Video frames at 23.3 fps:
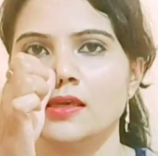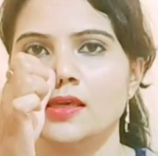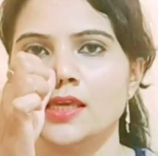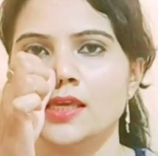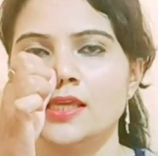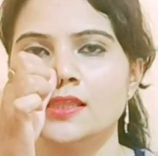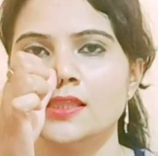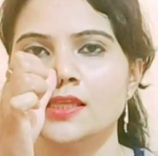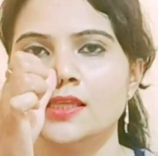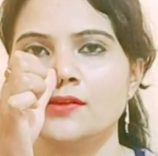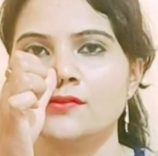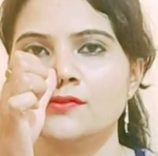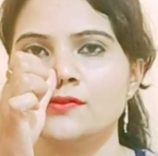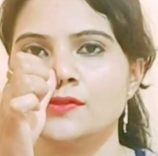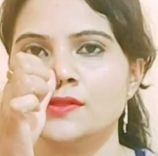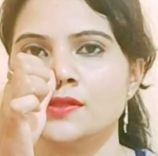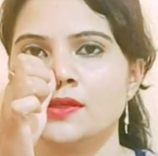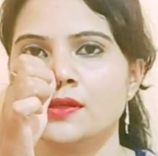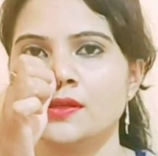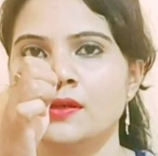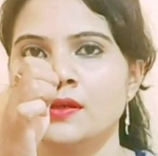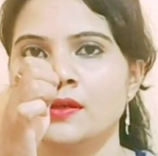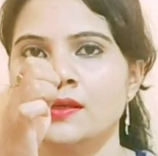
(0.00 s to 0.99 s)
एक
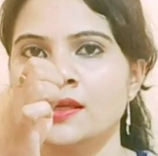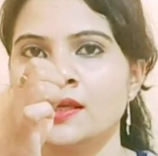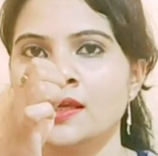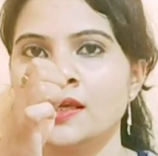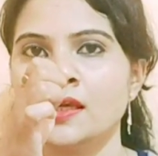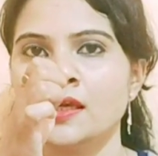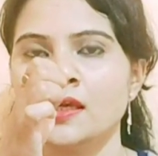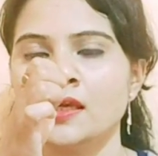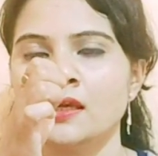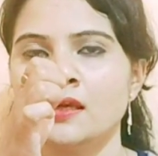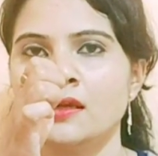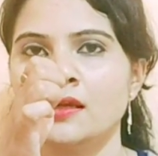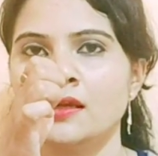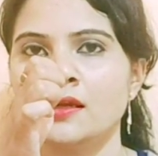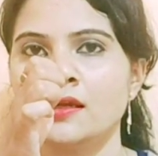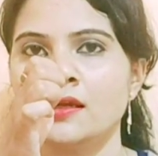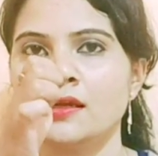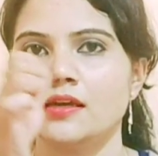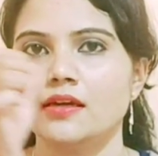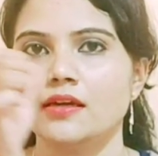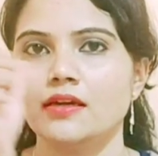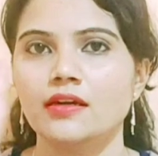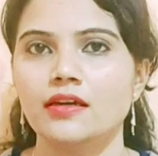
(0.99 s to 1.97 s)
तरफ है
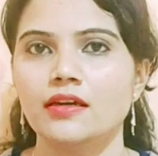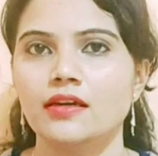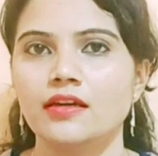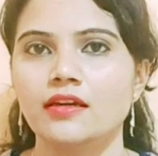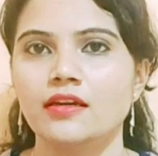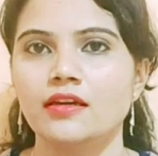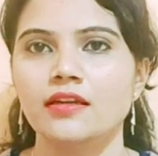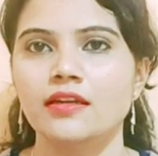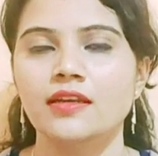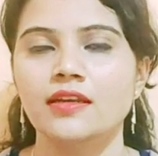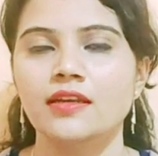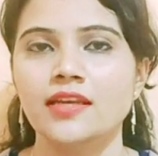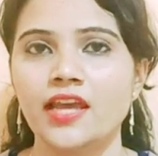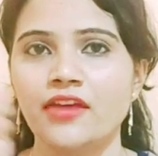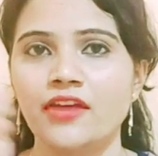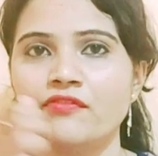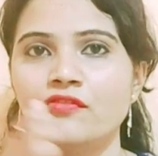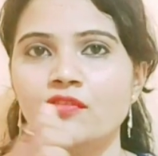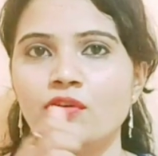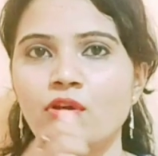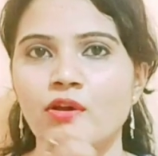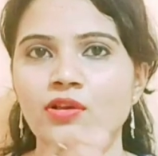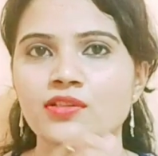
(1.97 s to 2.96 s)

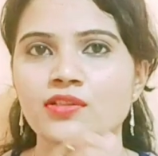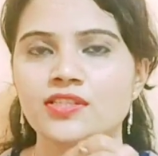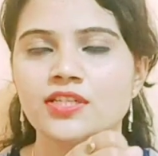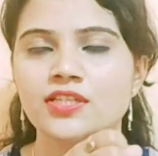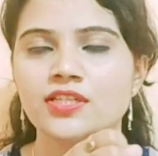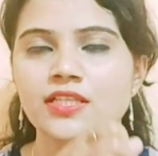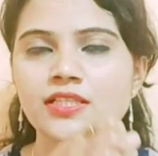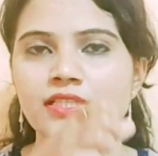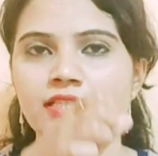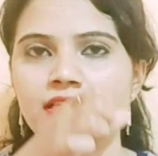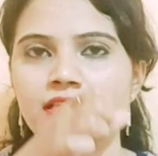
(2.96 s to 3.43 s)
लेफ्ट नॉस्ट्रिल